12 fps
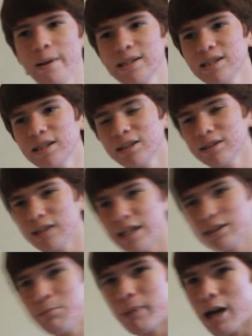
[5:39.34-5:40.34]
A veces te
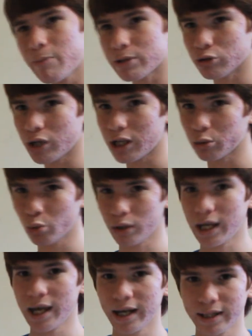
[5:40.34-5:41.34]
hacen perder a la persona que tú
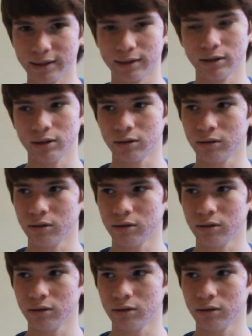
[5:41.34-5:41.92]
quieres.